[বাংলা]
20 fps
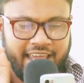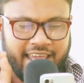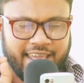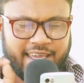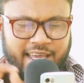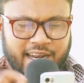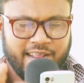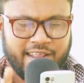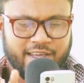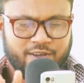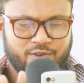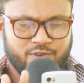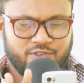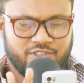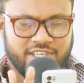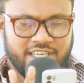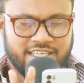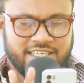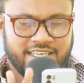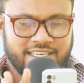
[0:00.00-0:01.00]
এইখানে দেখুন
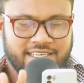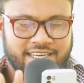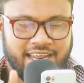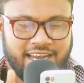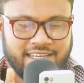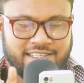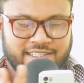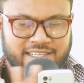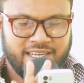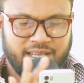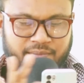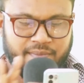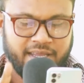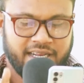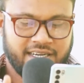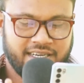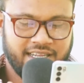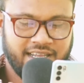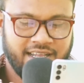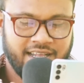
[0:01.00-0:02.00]
সি ডিটেলস নামে
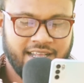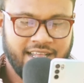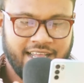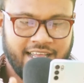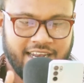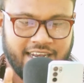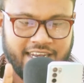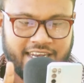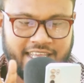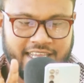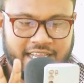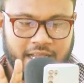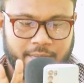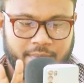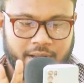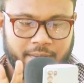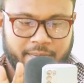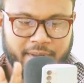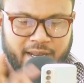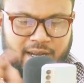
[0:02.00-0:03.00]
একটা লেখা
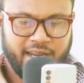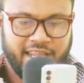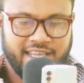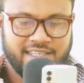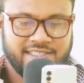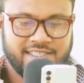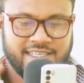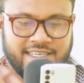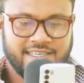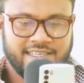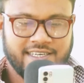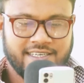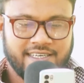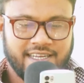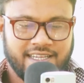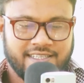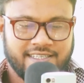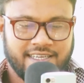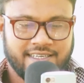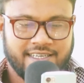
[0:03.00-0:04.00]
পাবেন এই সি
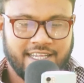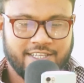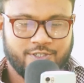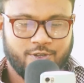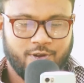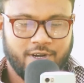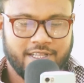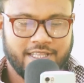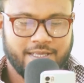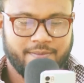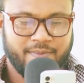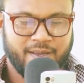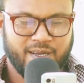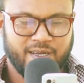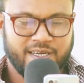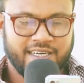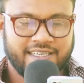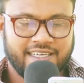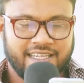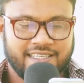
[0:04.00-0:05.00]
ডিটেলসে টাচ করে দিবেন
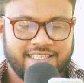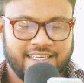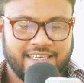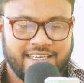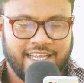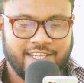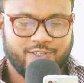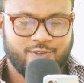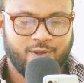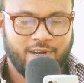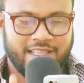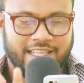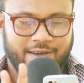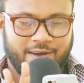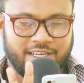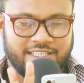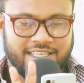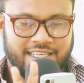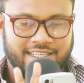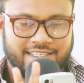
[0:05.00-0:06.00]
ডিটেলসে টাচ করে
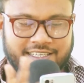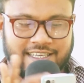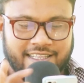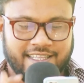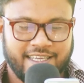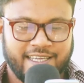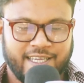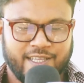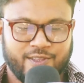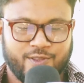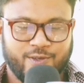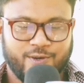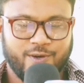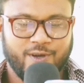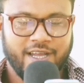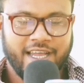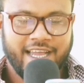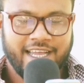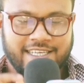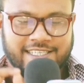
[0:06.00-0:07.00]
দেওয়ার সাথে সাথেই কিন্তু
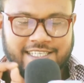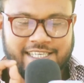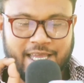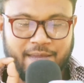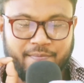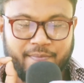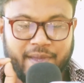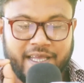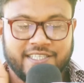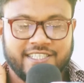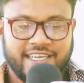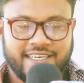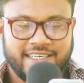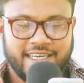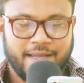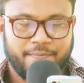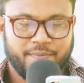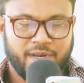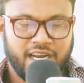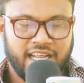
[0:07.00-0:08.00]
সেই
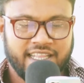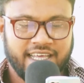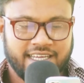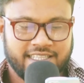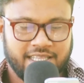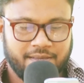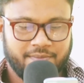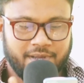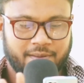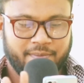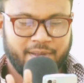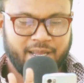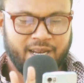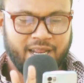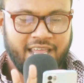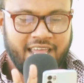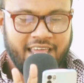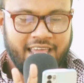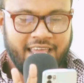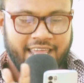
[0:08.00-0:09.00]
ম্যাজিকটা আপনারা দেখতে পাবেন
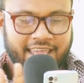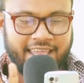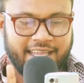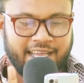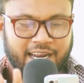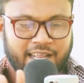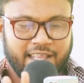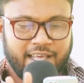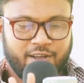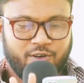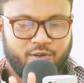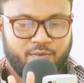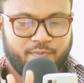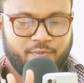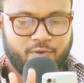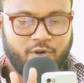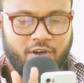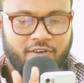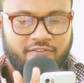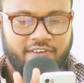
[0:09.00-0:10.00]
এইখানে দেখুন
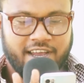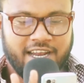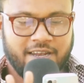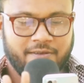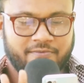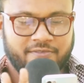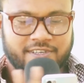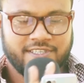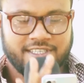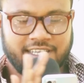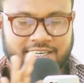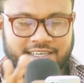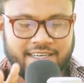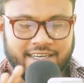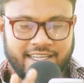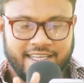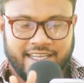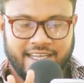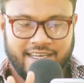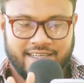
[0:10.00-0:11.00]
প্রোফাইল ভিজিট
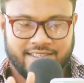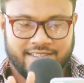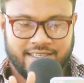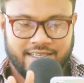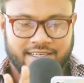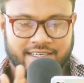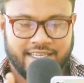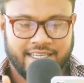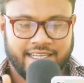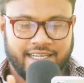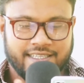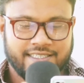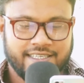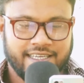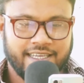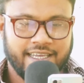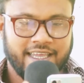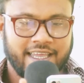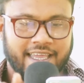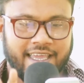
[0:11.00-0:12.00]
লেখা আছে ঠিক
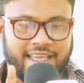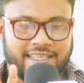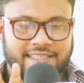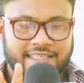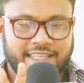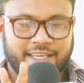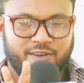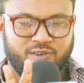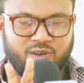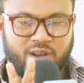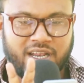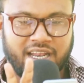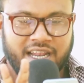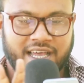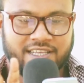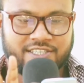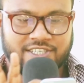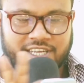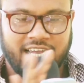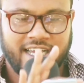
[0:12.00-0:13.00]
আছে এই যে দেখুন
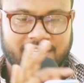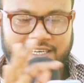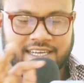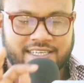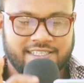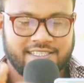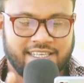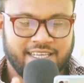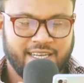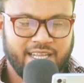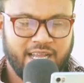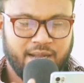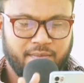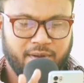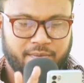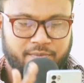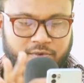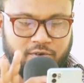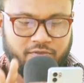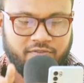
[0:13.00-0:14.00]
লাস্ট আঠাইশ দিনে
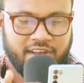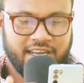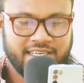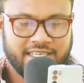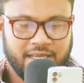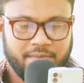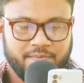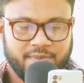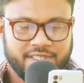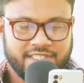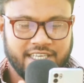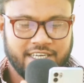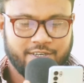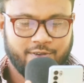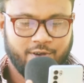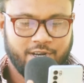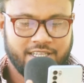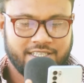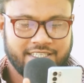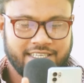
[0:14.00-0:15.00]
আমার প্রোফাইলটা ভিজিট
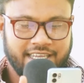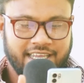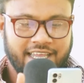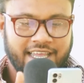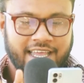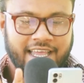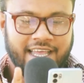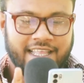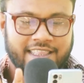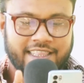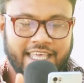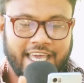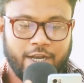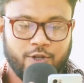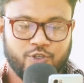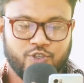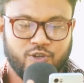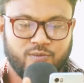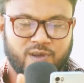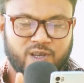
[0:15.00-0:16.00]
করেছে
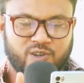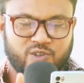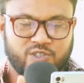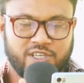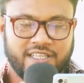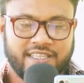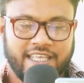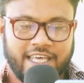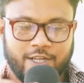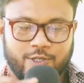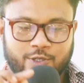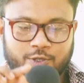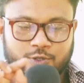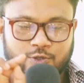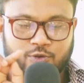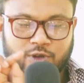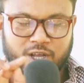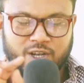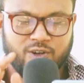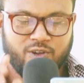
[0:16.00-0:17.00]
তেরোশো মানুষে তেরোশো
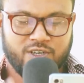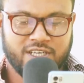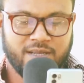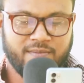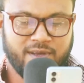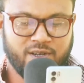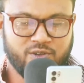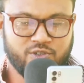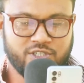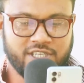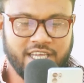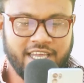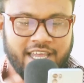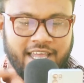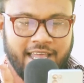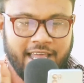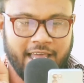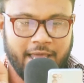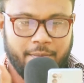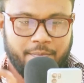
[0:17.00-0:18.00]
চুয়ান্নটা মানুষে
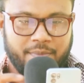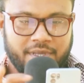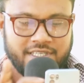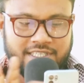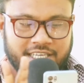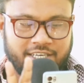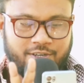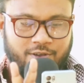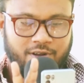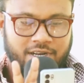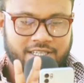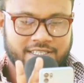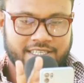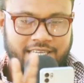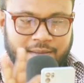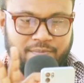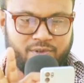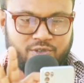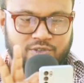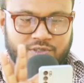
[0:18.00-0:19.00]
ভিজিট
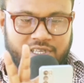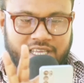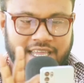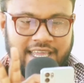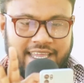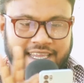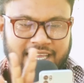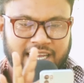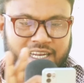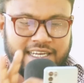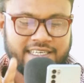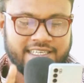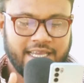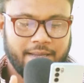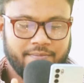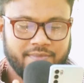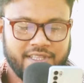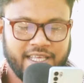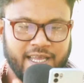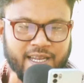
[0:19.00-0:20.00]
করেছে আপনি যদি এইখানে
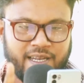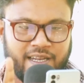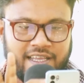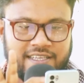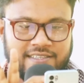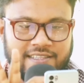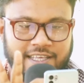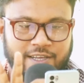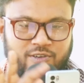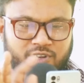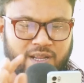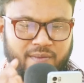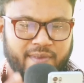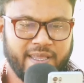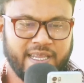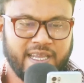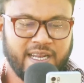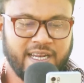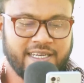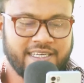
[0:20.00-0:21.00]
ট্যাপ দেন এই যে দেখুন
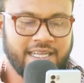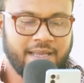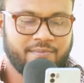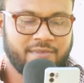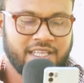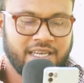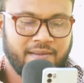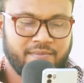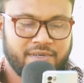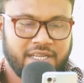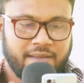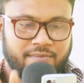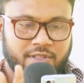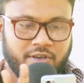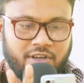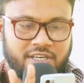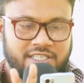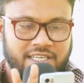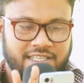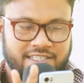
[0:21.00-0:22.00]
আমি এখানে ট্যাপ দিলাম ট্যাপ
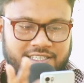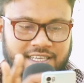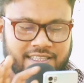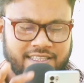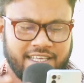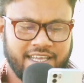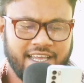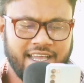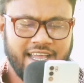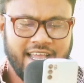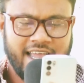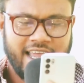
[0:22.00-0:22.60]
দেওয়ার সাথে সাথে